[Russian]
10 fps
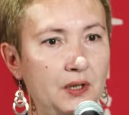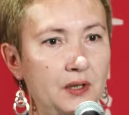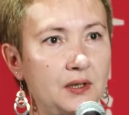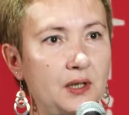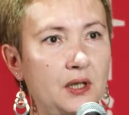
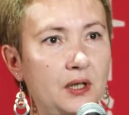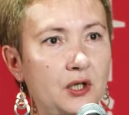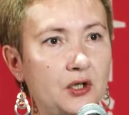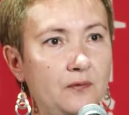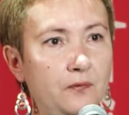из
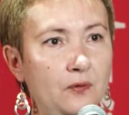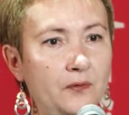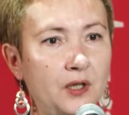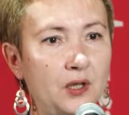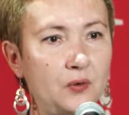
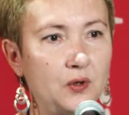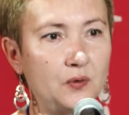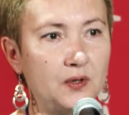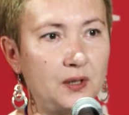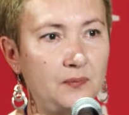расшифровки
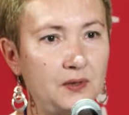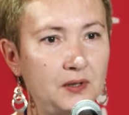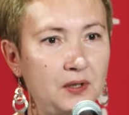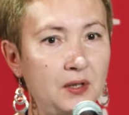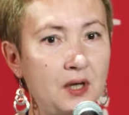
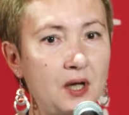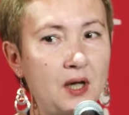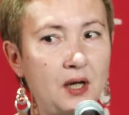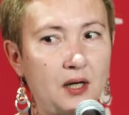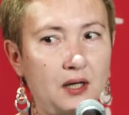аудиозаписей
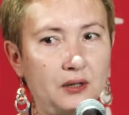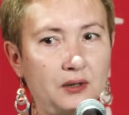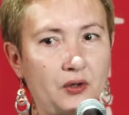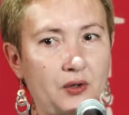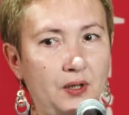
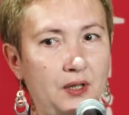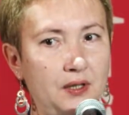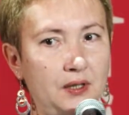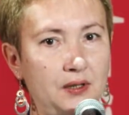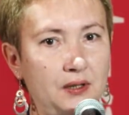наших
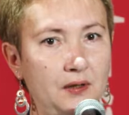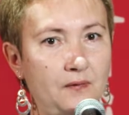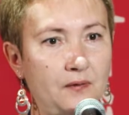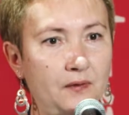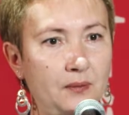родителей
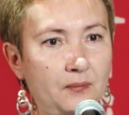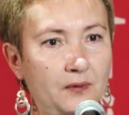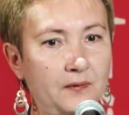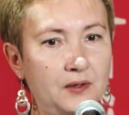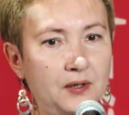во время
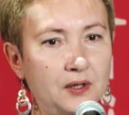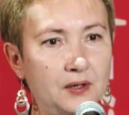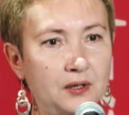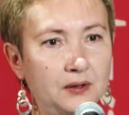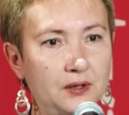проведения
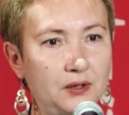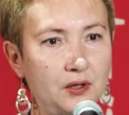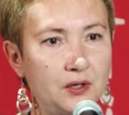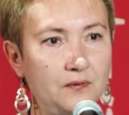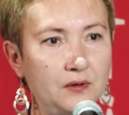
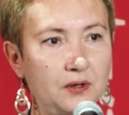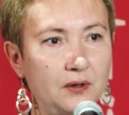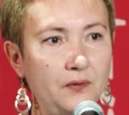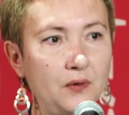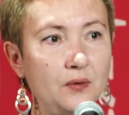диагностического
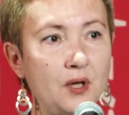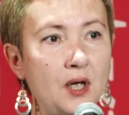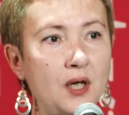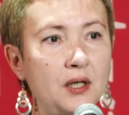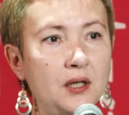интервью.
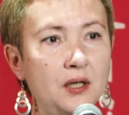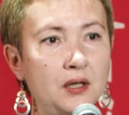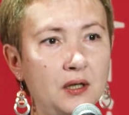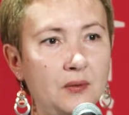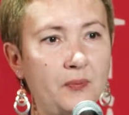И
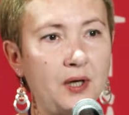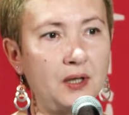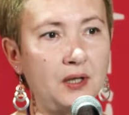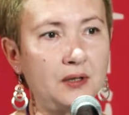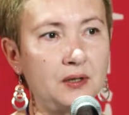
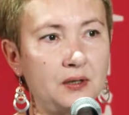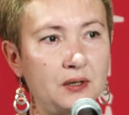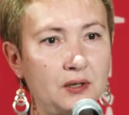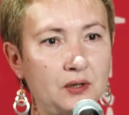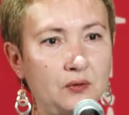понятно,
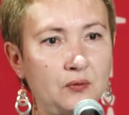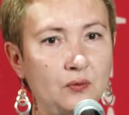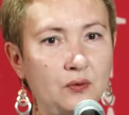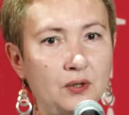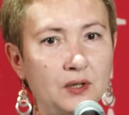
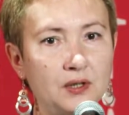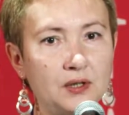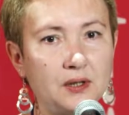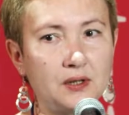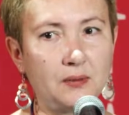что из
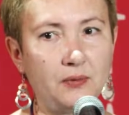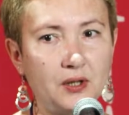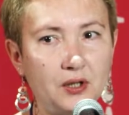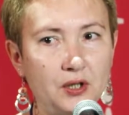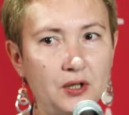
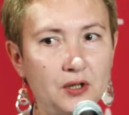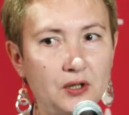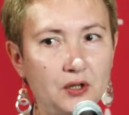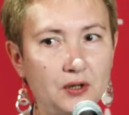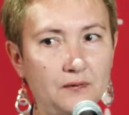соображений
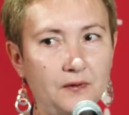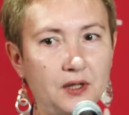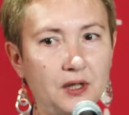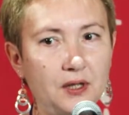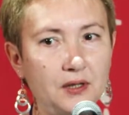этического
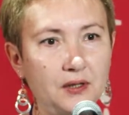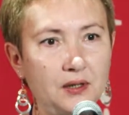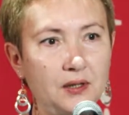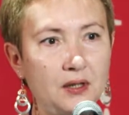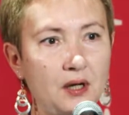
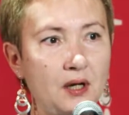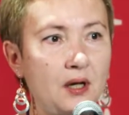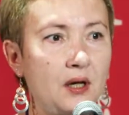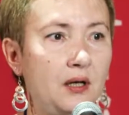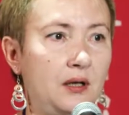характера
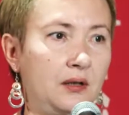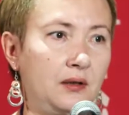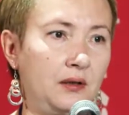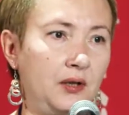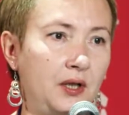
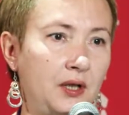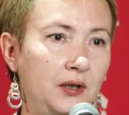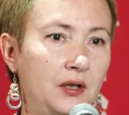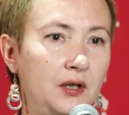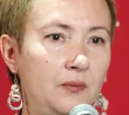
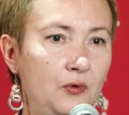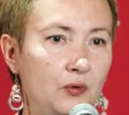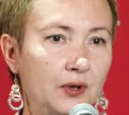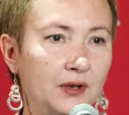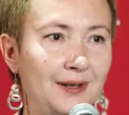никаких
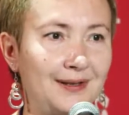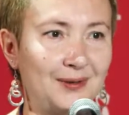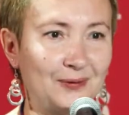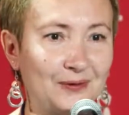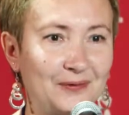имен,
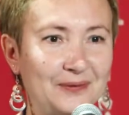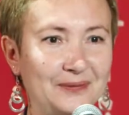адресов